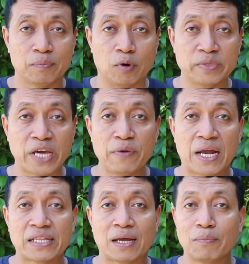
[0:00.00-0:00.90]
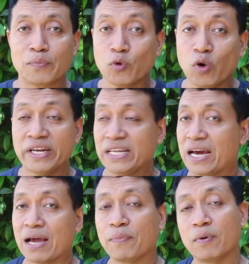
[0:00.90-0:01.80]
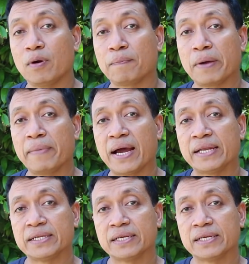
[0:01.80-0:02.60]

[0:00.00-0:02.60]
ผมใช้เวลาทำรั้วนี่นะครับก็ประมาณ